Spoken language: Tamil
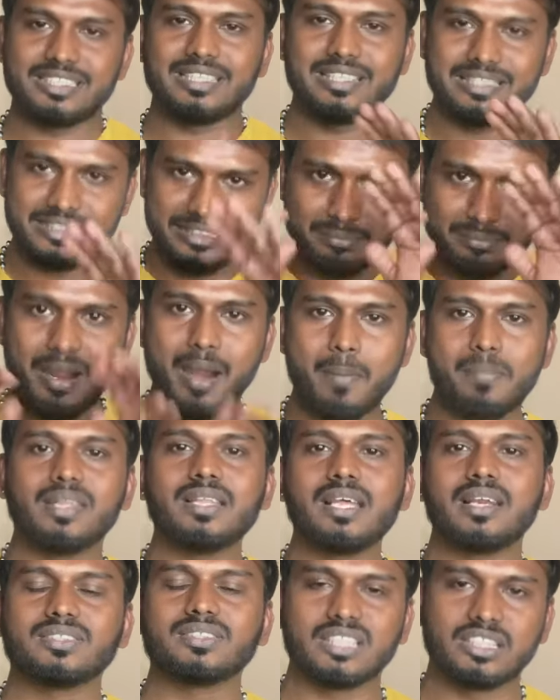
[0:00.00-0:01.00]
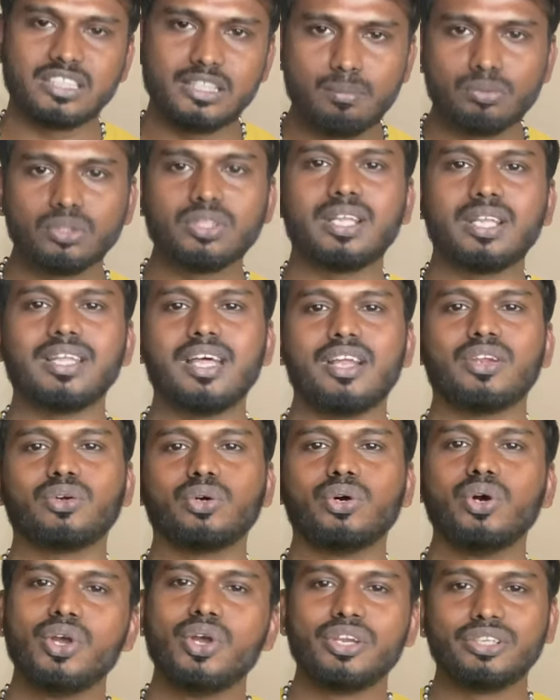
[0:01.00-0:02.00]
நிஜமா அப்படிதான் இருக்கும் சந்து பூந்துல தான்
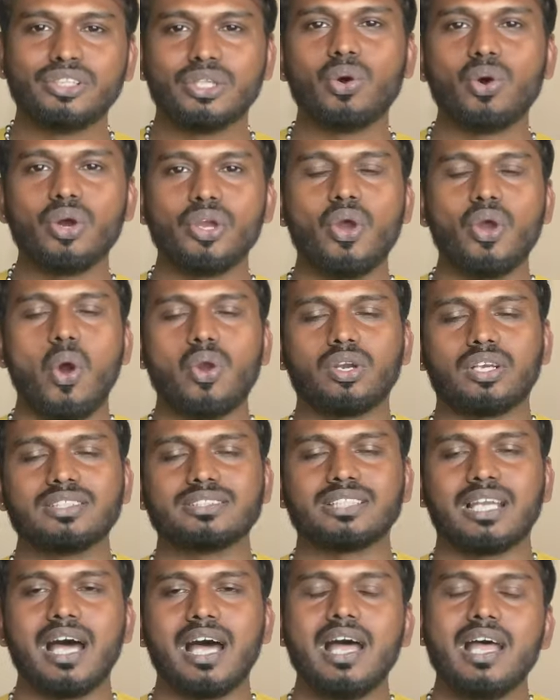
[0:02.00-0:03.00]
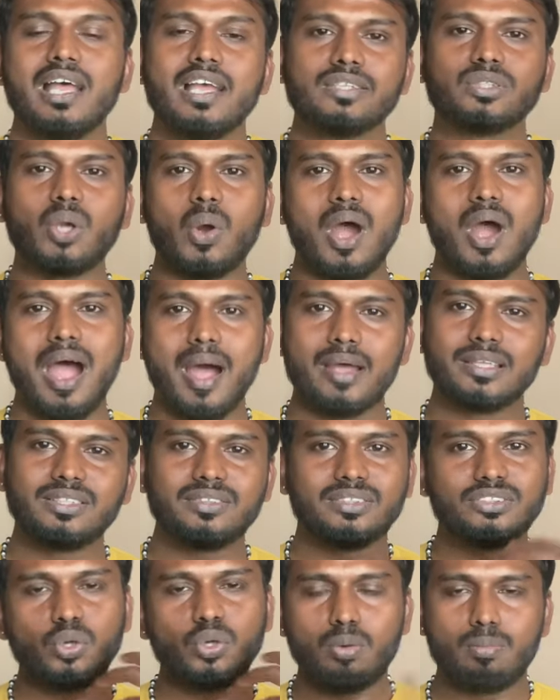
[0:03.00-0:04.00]
இருக்கும் இந்த ஓயோ ஹோட்டல்ஸ்லாம் ஸோ அது
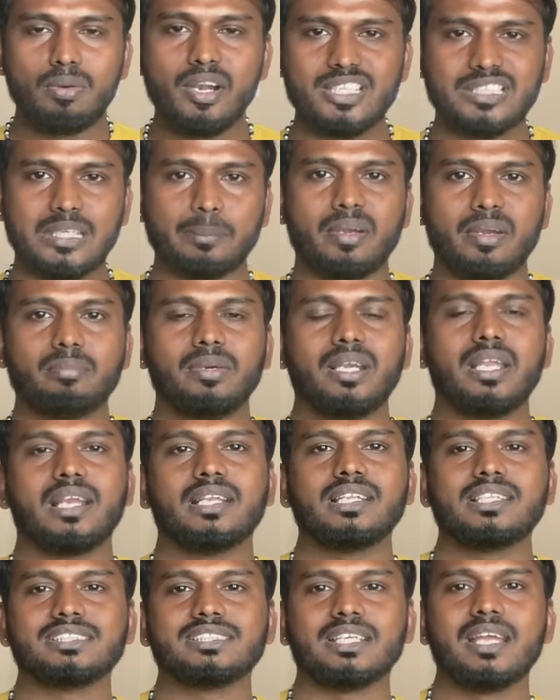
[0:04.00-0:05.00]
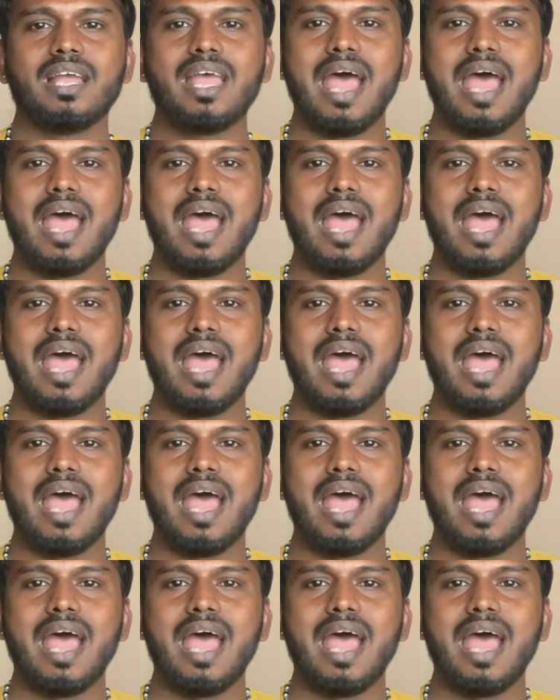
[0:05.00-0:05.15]
வந்து ரொம்ப டிசப்பாயின்மெண்டா இருந்துச்சு